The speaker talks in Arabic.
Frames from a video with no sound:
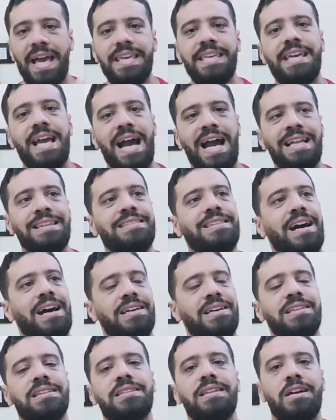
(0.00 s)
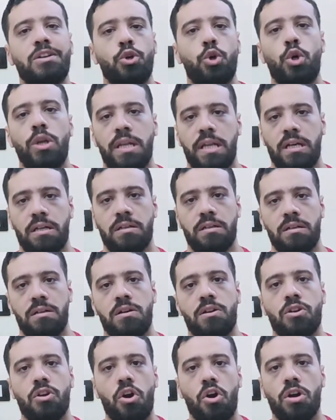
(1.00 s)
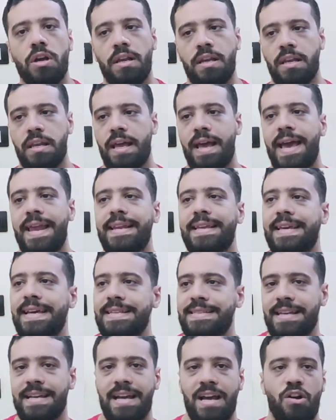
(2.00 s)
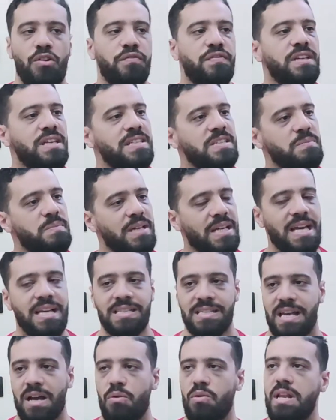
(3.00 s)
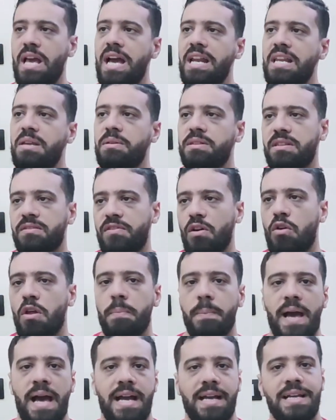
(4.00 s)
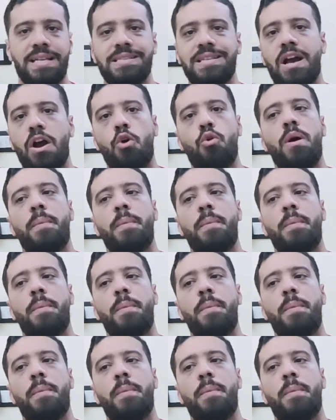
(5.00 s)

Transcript: اي حد هيطلع يقول لك الراجل قال كذا او في اسم كذا او الاهلي بيتفاوض مع كذا